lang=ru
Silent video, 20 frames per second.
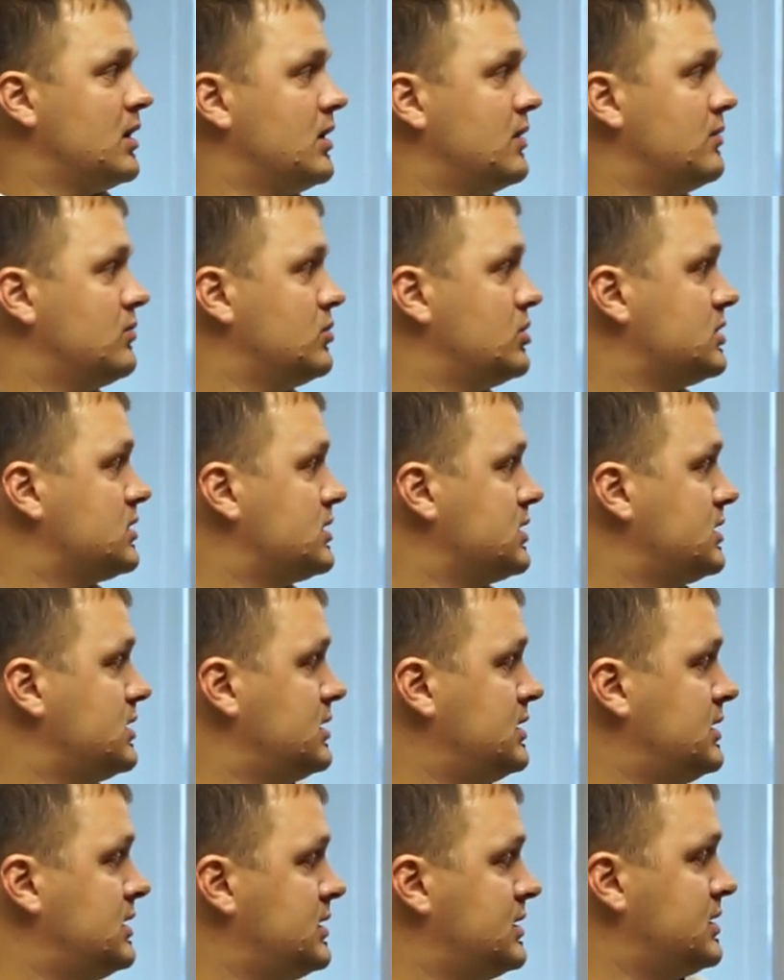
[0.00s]
Вот,
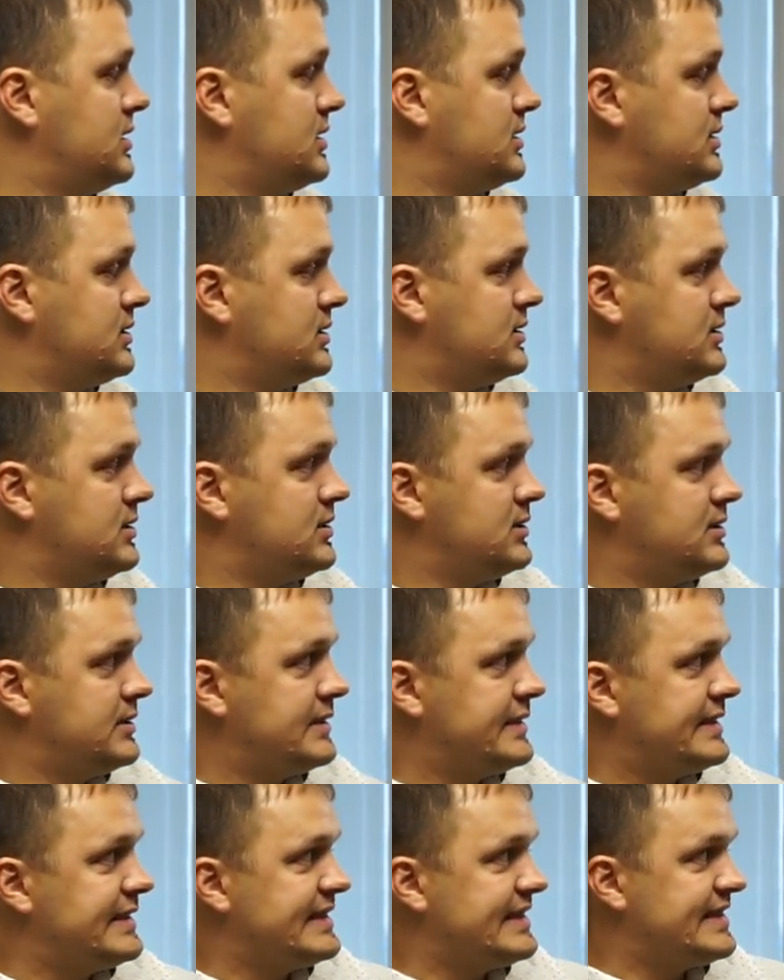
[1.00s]
и
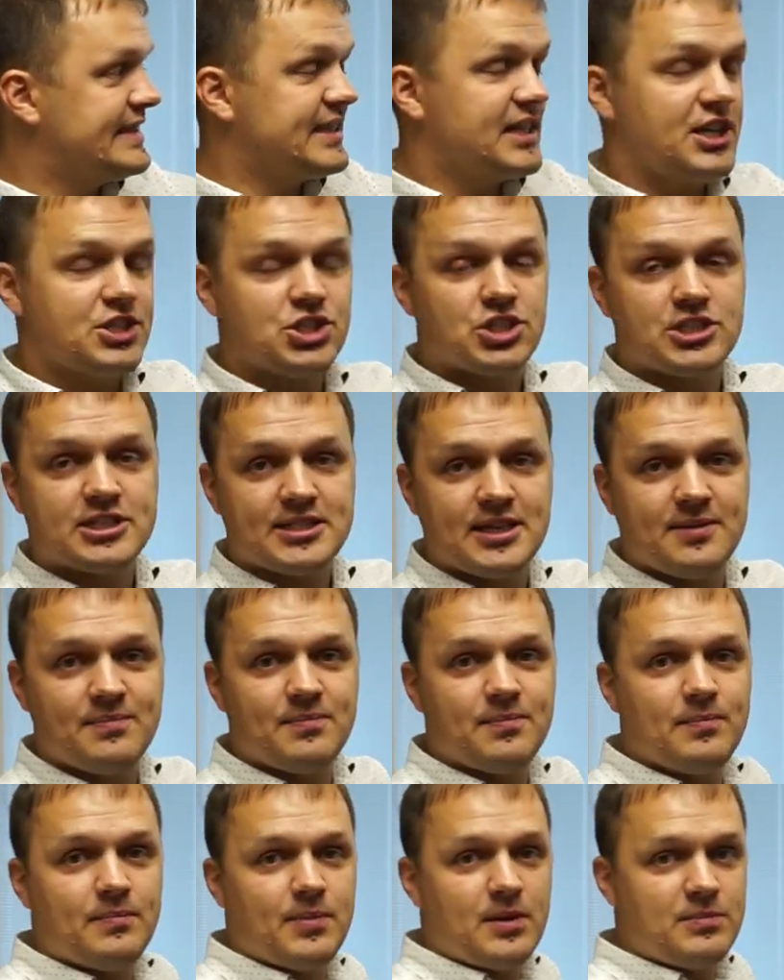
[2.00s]
заказчик сам
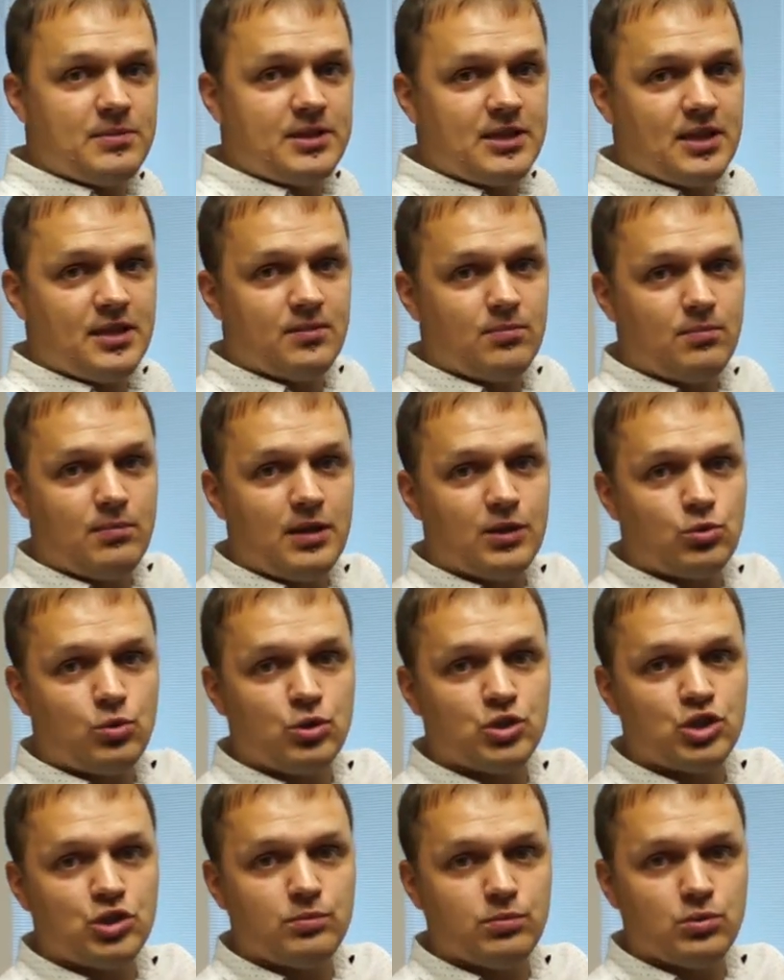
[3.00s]
поменял
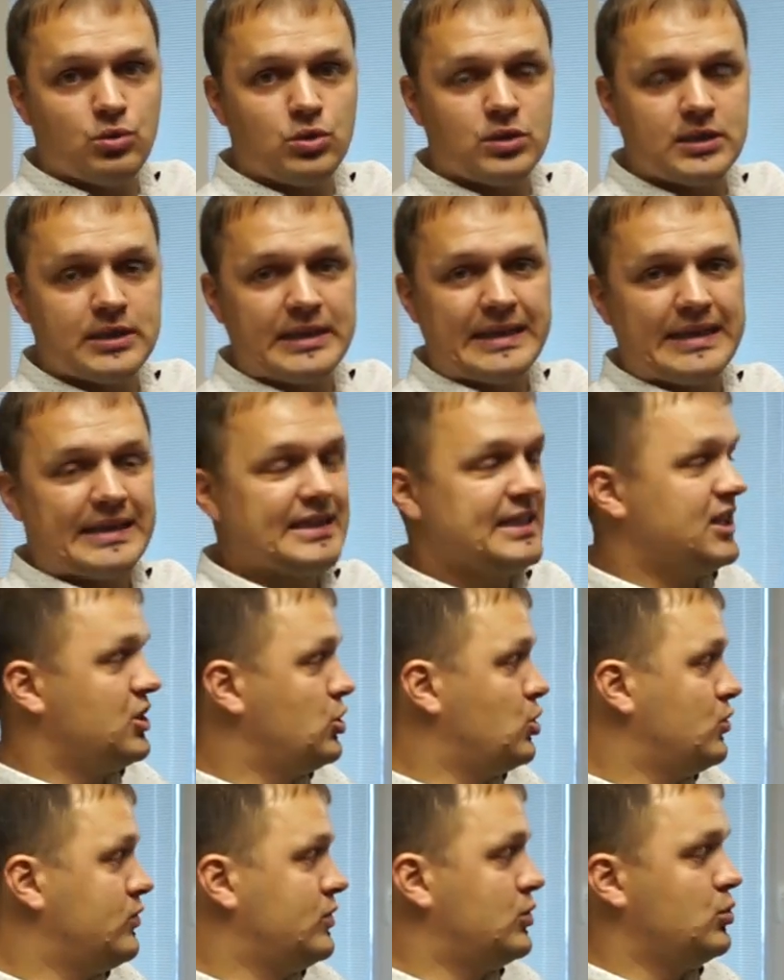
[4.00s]
балконный блок на
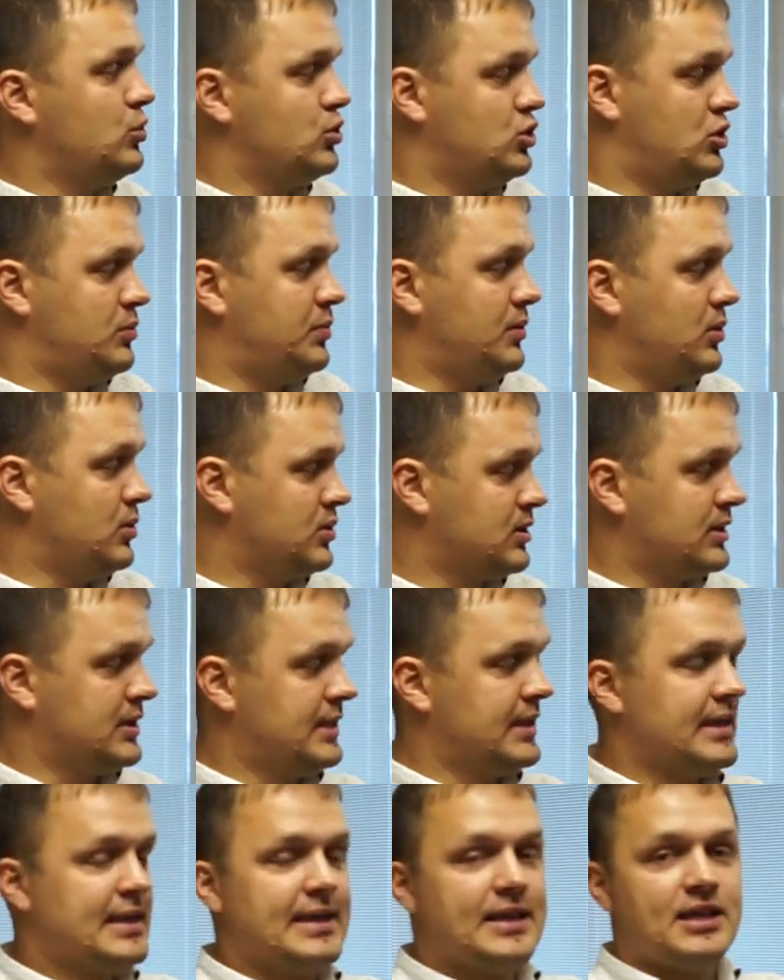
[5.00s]
новый, утепленный.
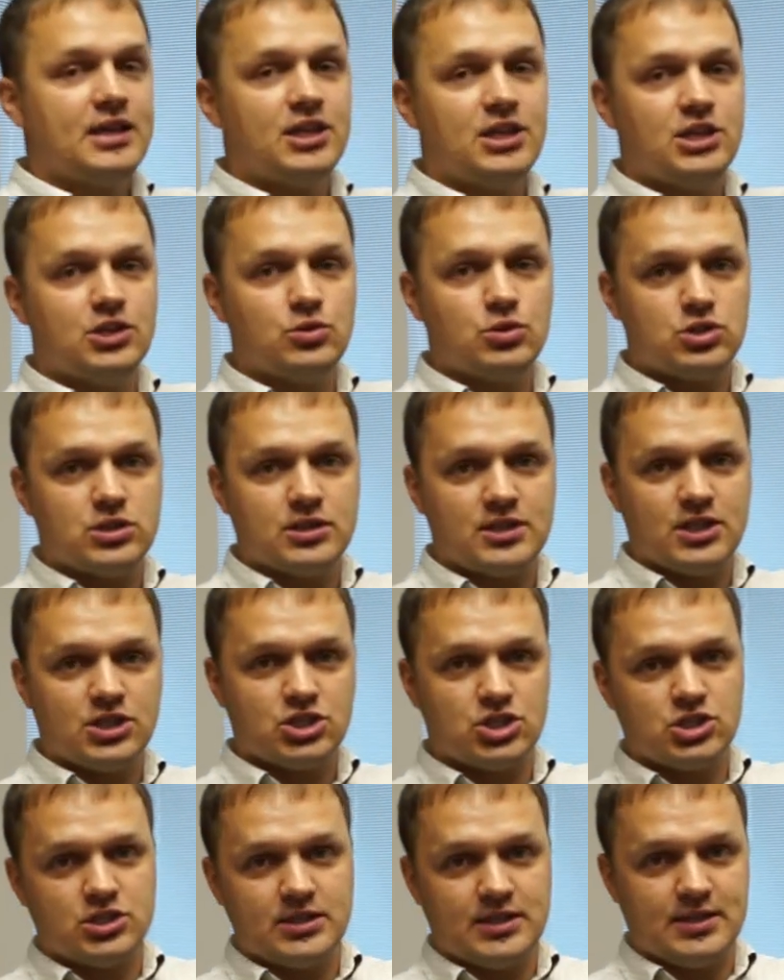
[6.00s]
И точно так
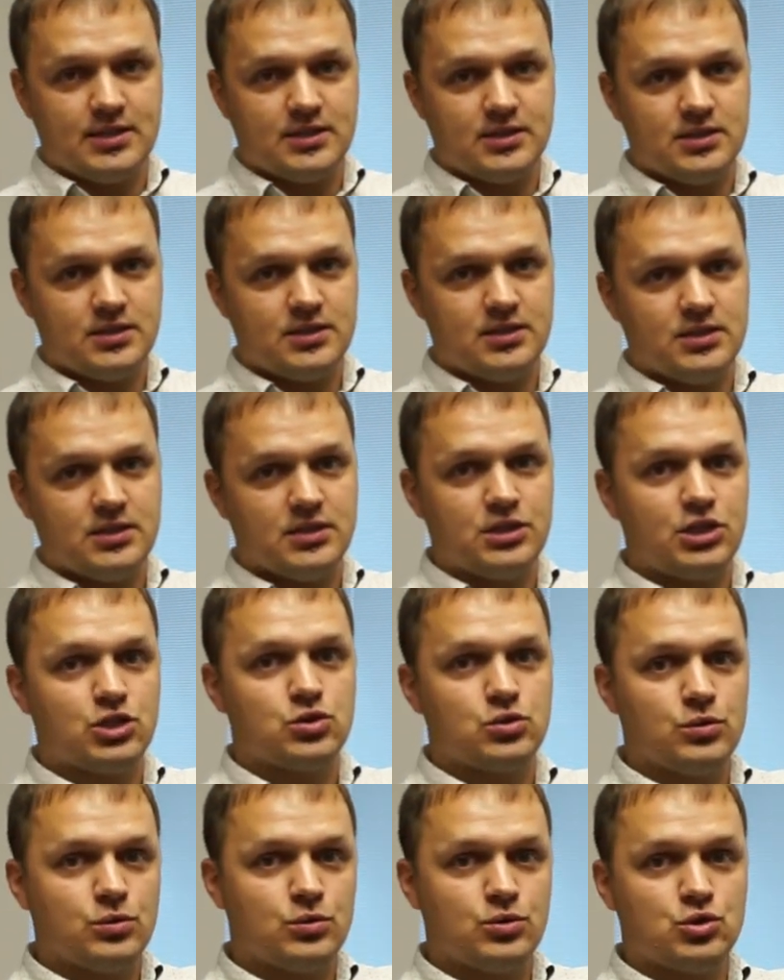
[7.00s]
же на э,
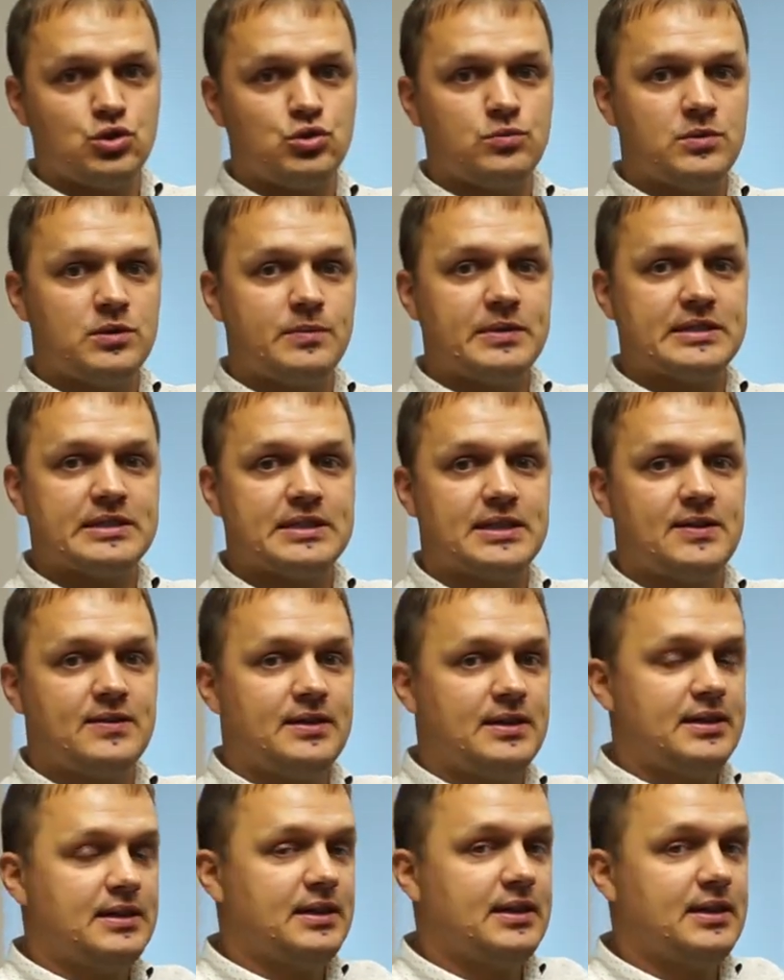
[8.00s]
нашу лоджию мы поставили